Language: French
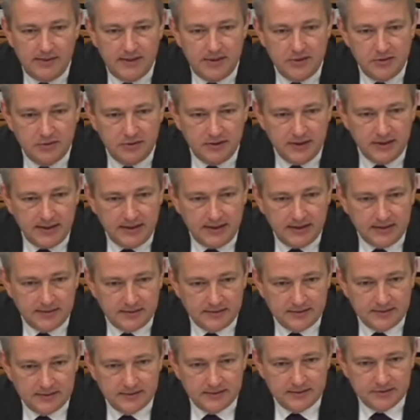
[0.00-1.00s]
améliorer
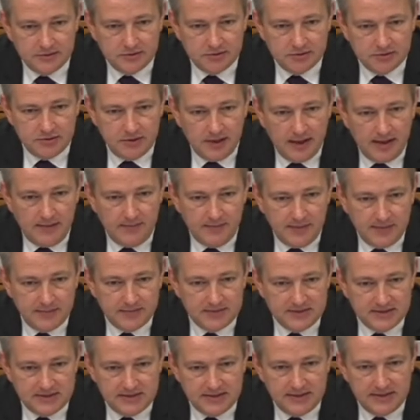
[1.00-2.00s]
cela,
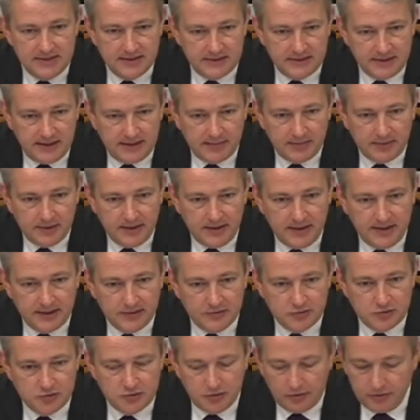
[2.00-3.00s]
même si après il y
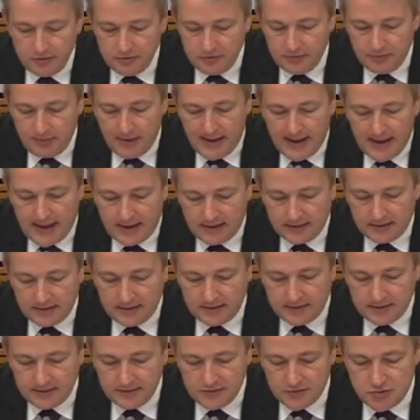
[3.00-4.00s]
a toujours une part
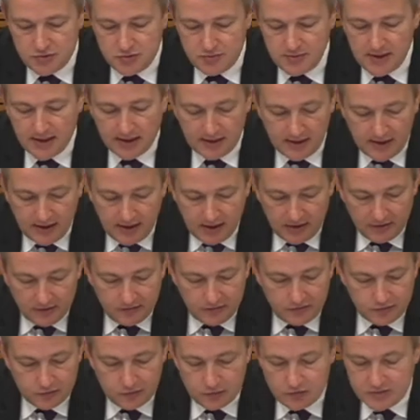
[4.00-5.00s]
d'humain.
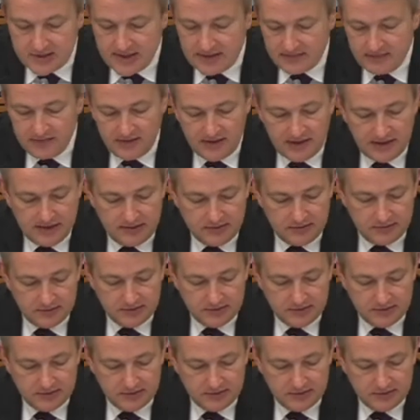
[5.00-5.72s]
Vous nous avez